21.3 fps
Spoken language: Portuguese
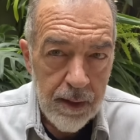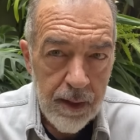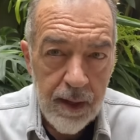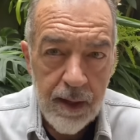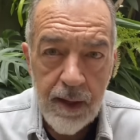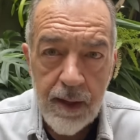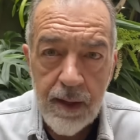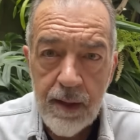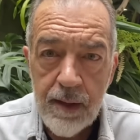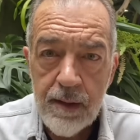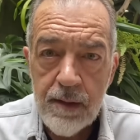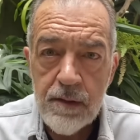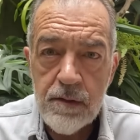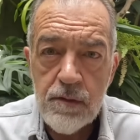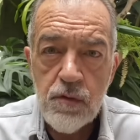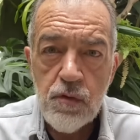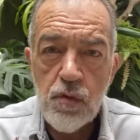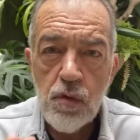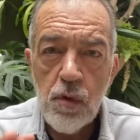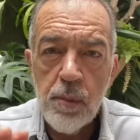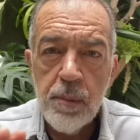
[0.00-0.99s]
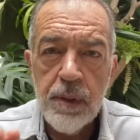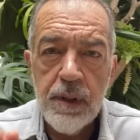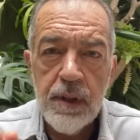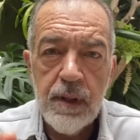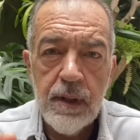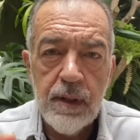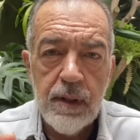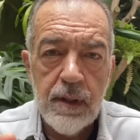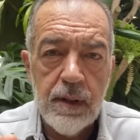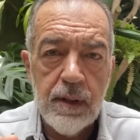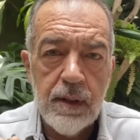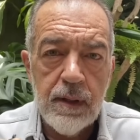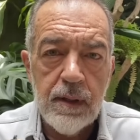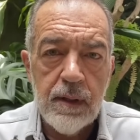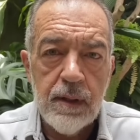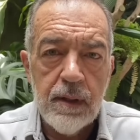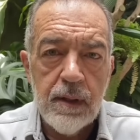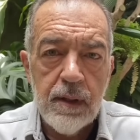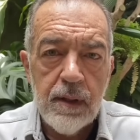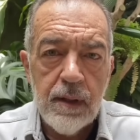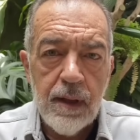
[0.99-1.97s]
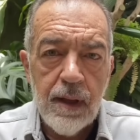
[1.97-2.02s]
É sobre
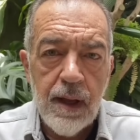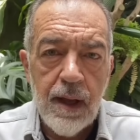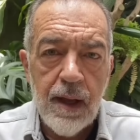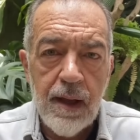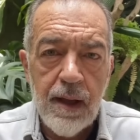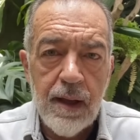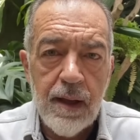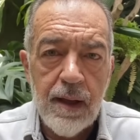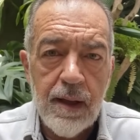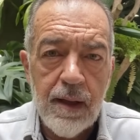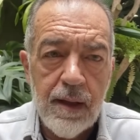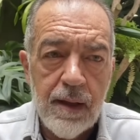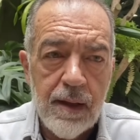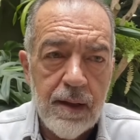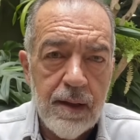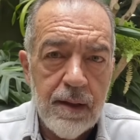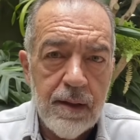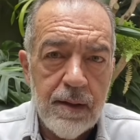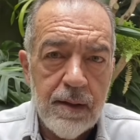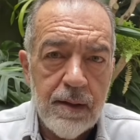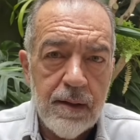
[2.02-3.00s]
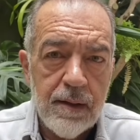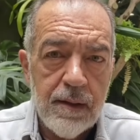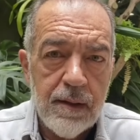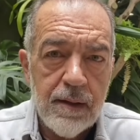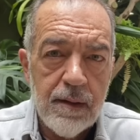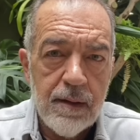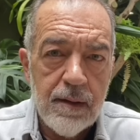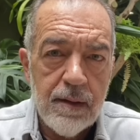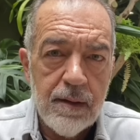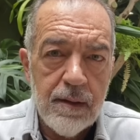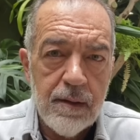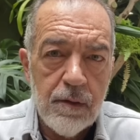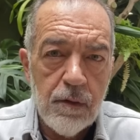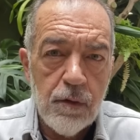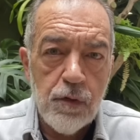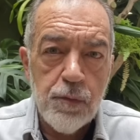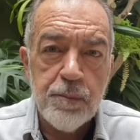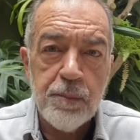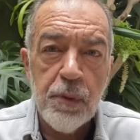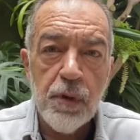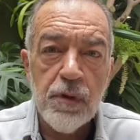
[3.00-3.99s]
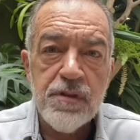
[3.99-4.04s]
a,
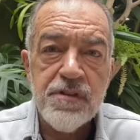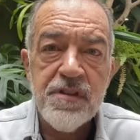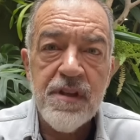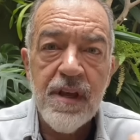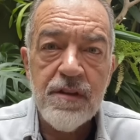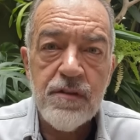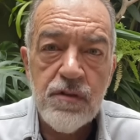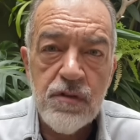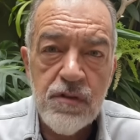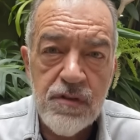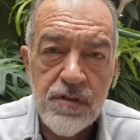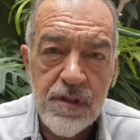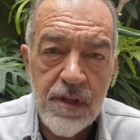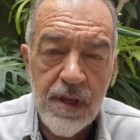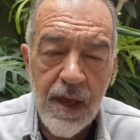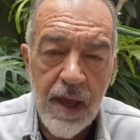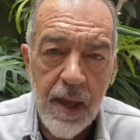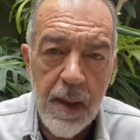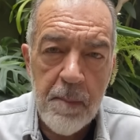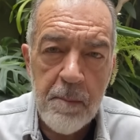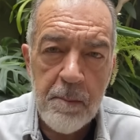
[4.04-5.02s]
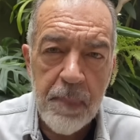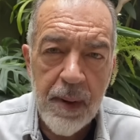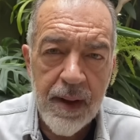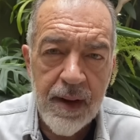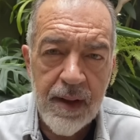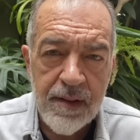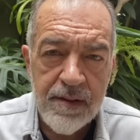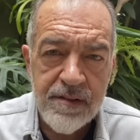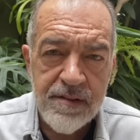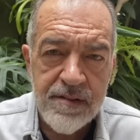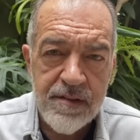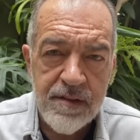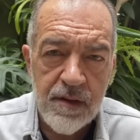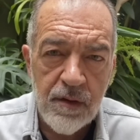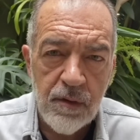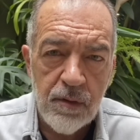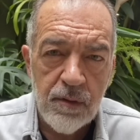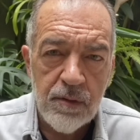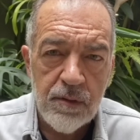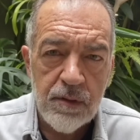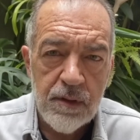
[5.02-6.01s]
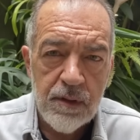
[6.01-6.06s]
os processos de
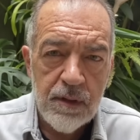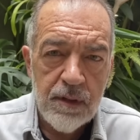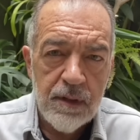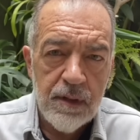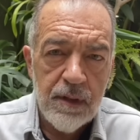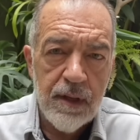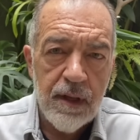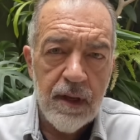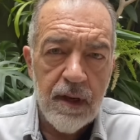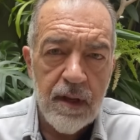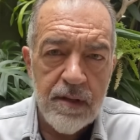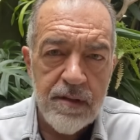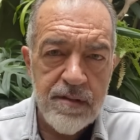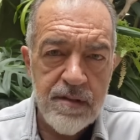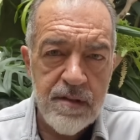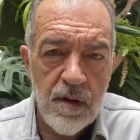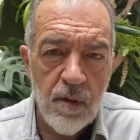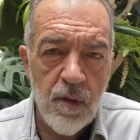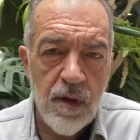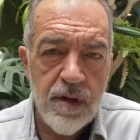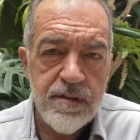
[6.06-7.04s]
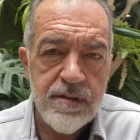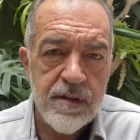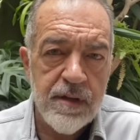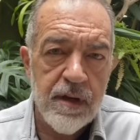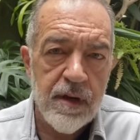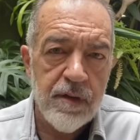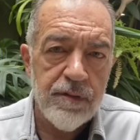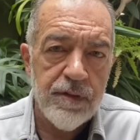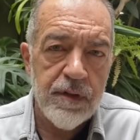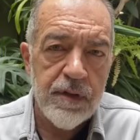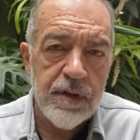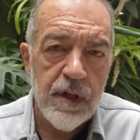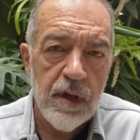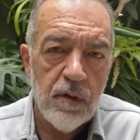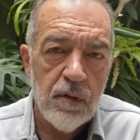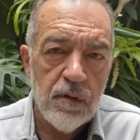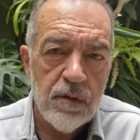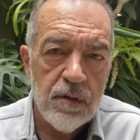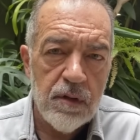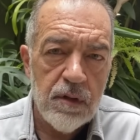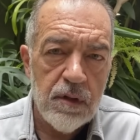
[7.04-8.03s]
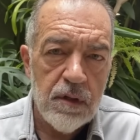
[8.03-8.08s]
reparação em relação à
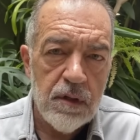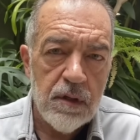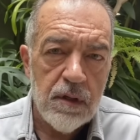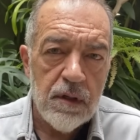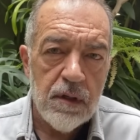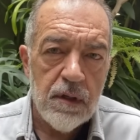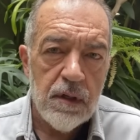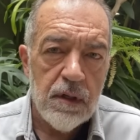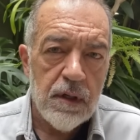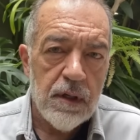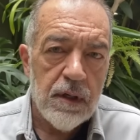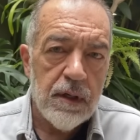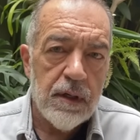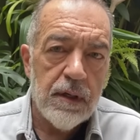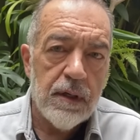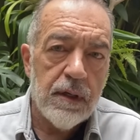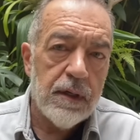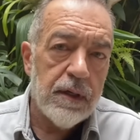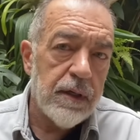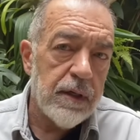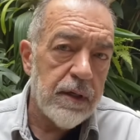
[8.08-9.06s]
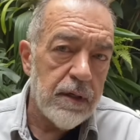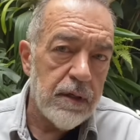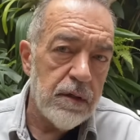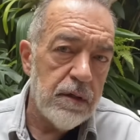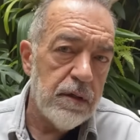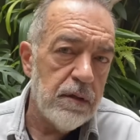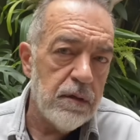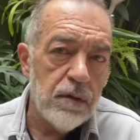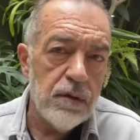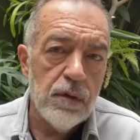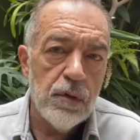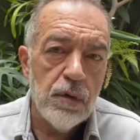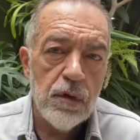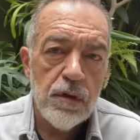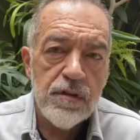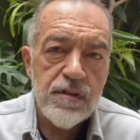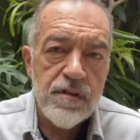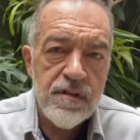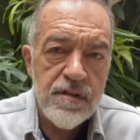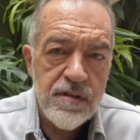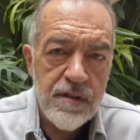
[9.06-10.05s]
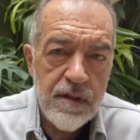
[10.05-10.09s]
escravidão é,
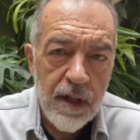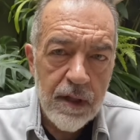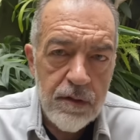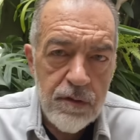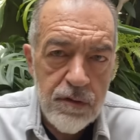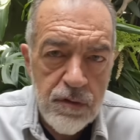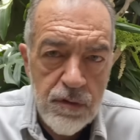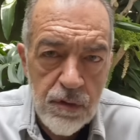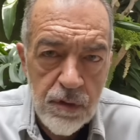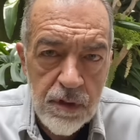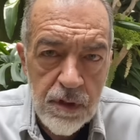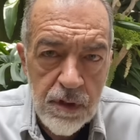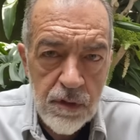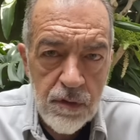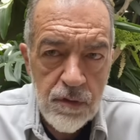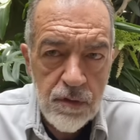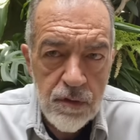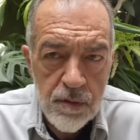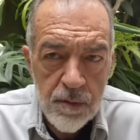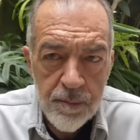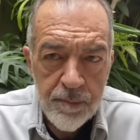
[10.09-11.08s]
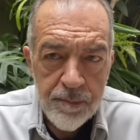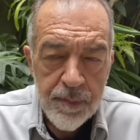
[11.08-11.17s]
nos Estados Unidos.